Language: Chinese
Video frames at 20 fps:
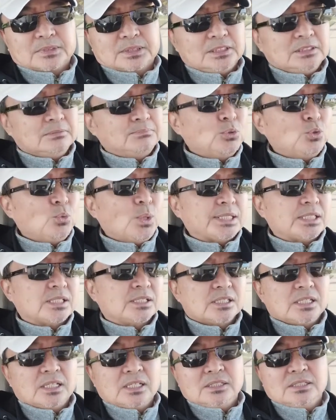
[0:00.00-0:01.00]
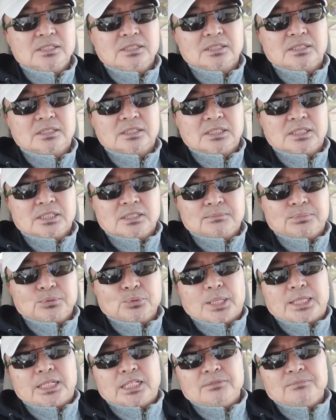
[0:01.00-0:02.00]
你不管是 C N，不
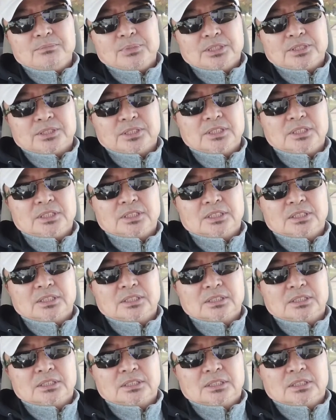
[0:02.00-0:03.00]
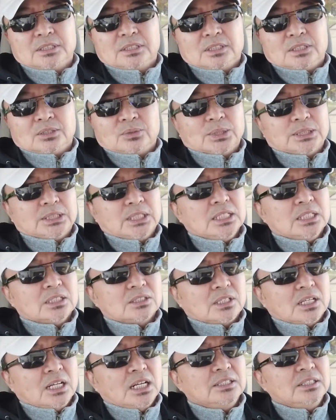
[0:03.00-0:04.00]
管是 N B C，我现在
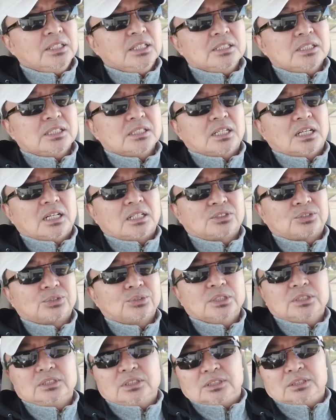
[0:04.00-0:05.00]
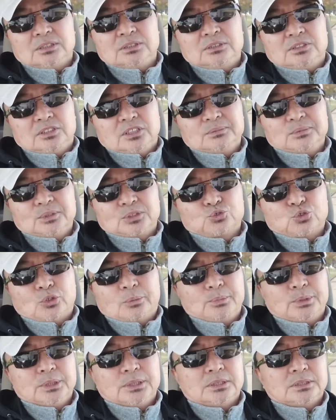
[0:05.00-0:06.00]
看电视啊，除了体育节目
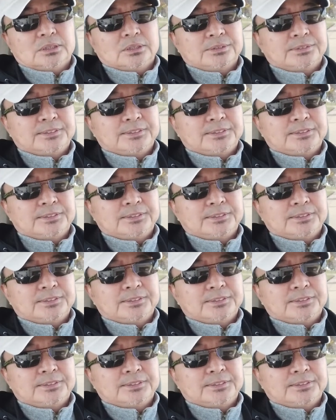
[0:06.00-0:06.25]
转播，